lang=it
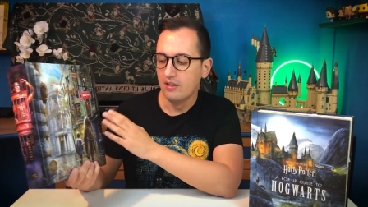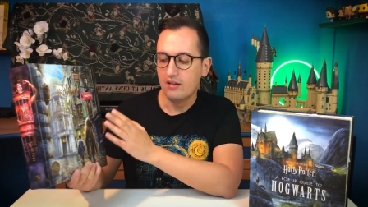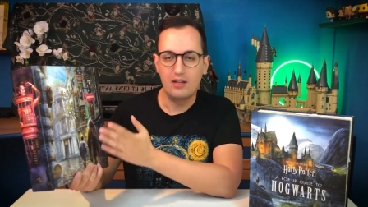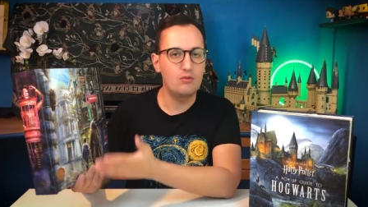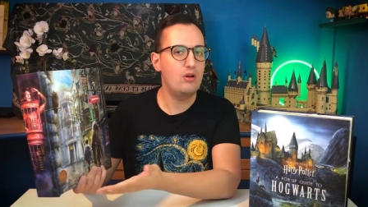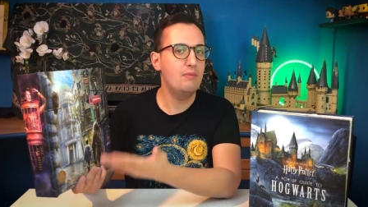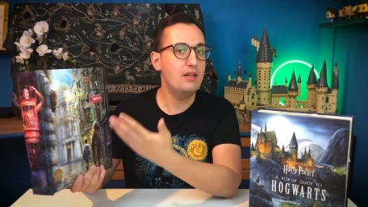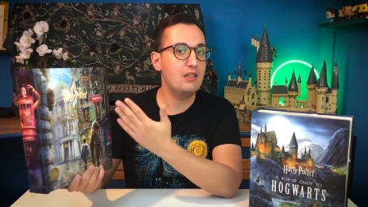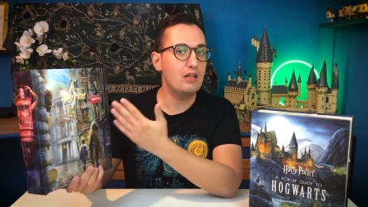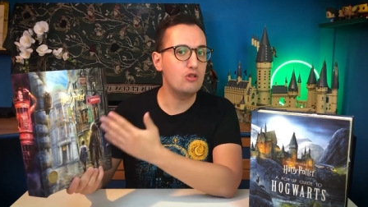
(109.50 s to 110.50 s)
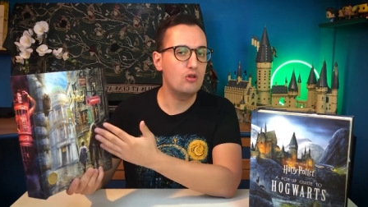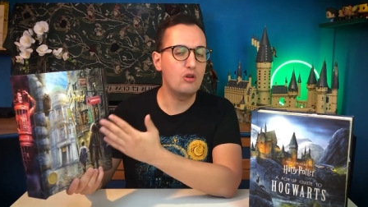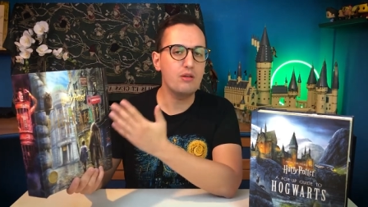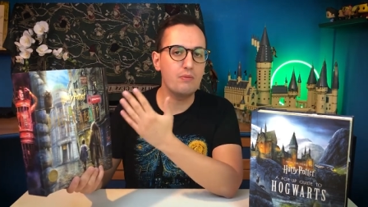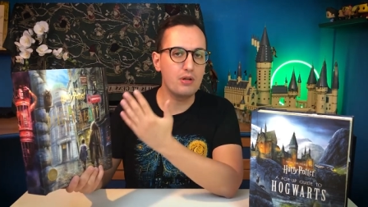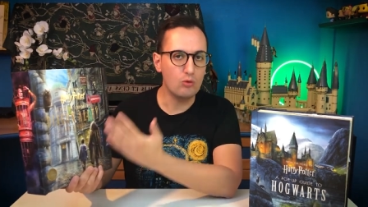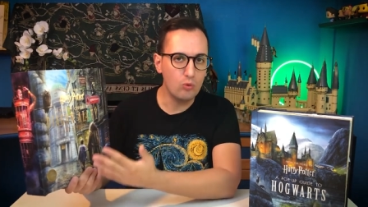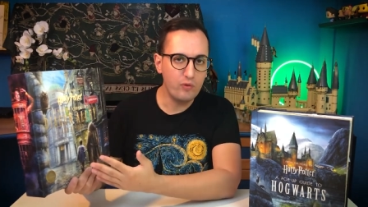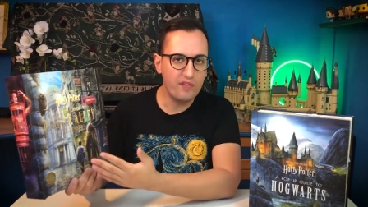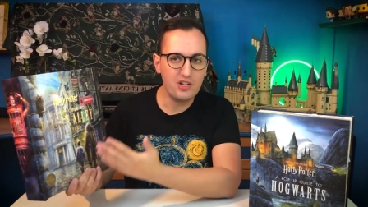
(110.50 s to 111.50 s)
Naturalmente sono libri
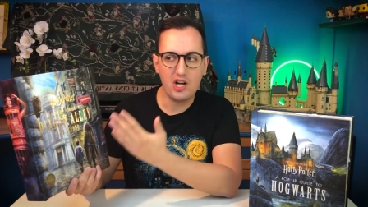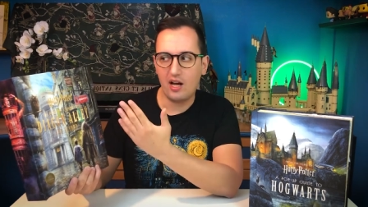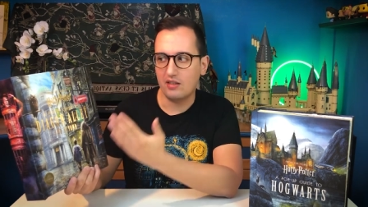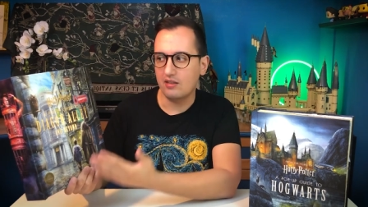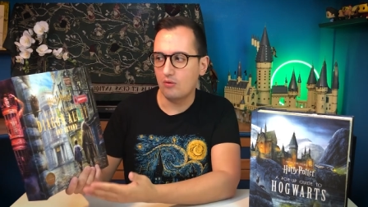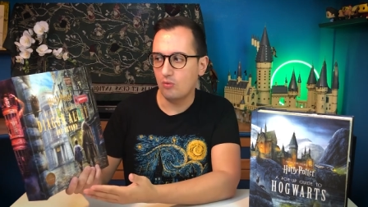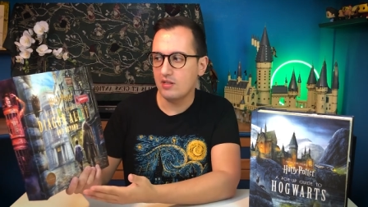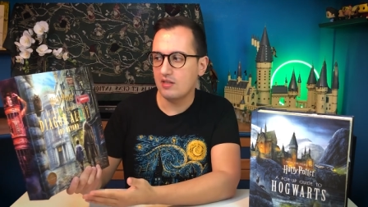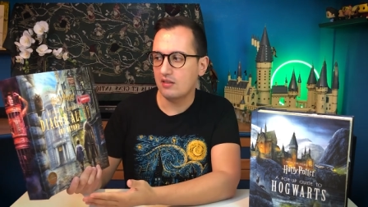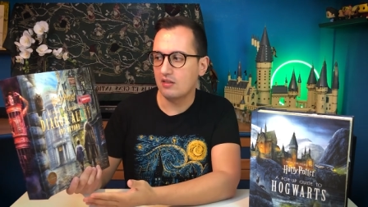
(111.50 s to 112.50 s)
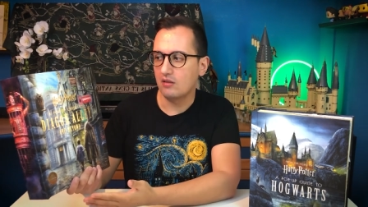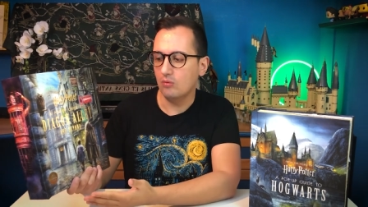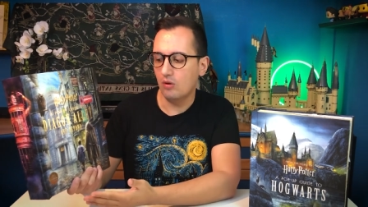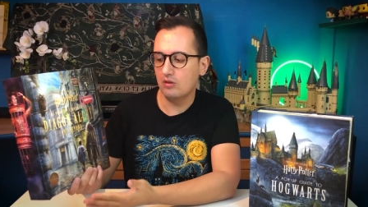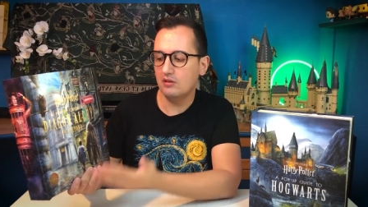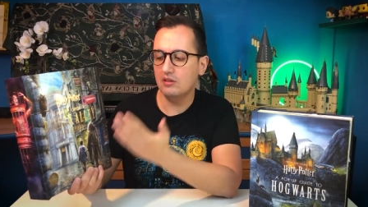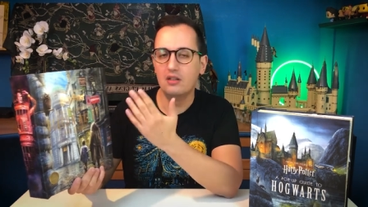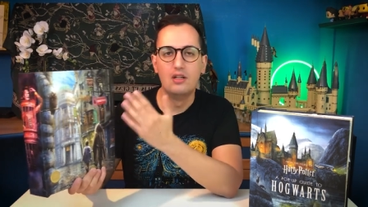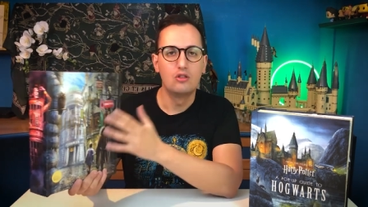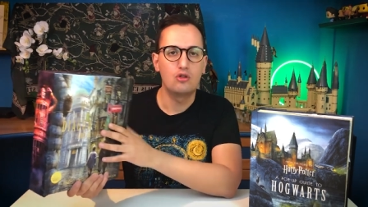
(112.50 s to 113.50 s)
ufficiali del Wizarding
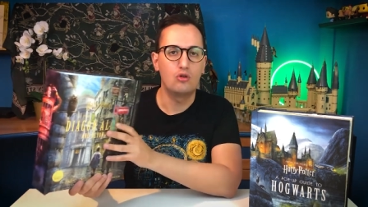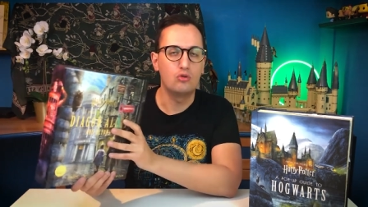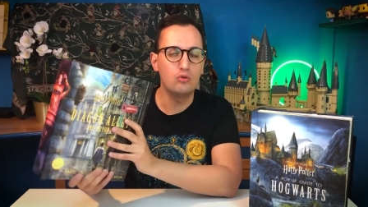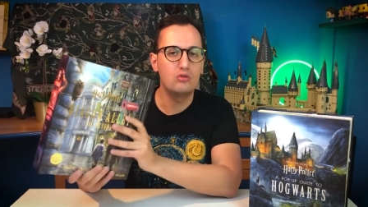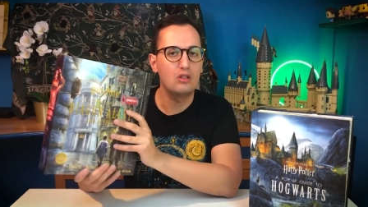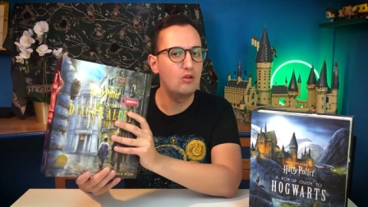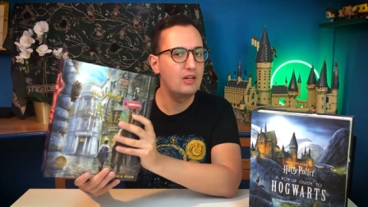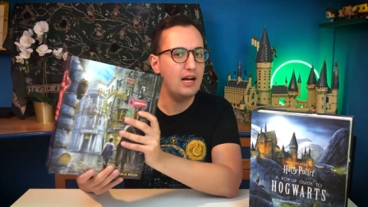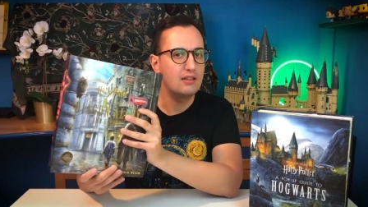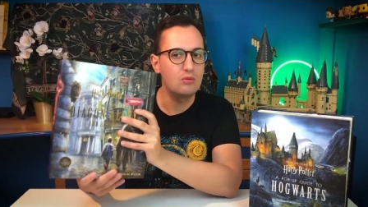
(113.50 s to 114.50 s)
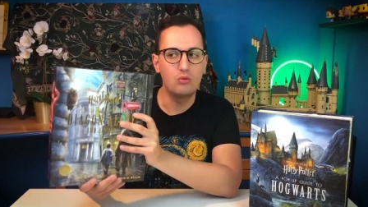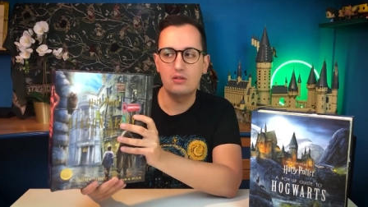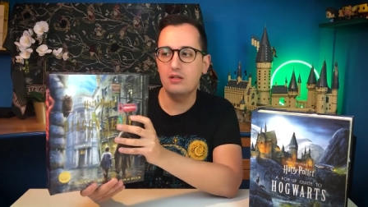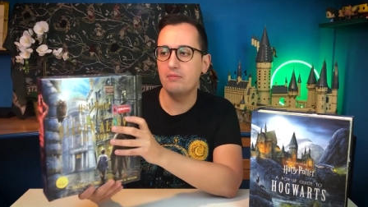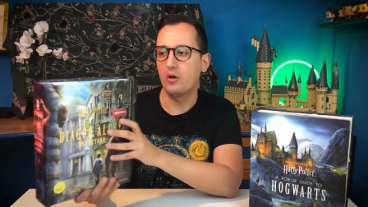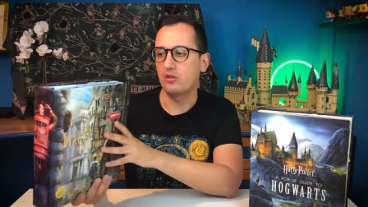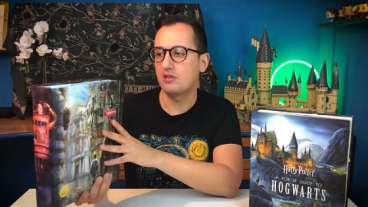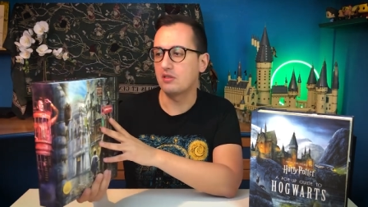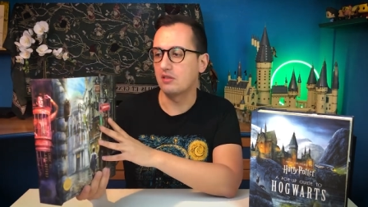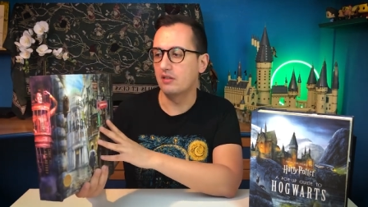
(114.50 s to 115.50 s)
World, sono tutti logati Warner
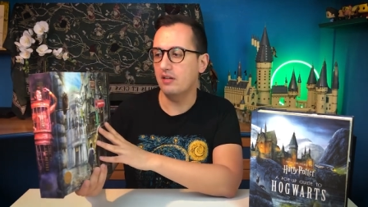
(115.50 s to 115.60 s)
Bros.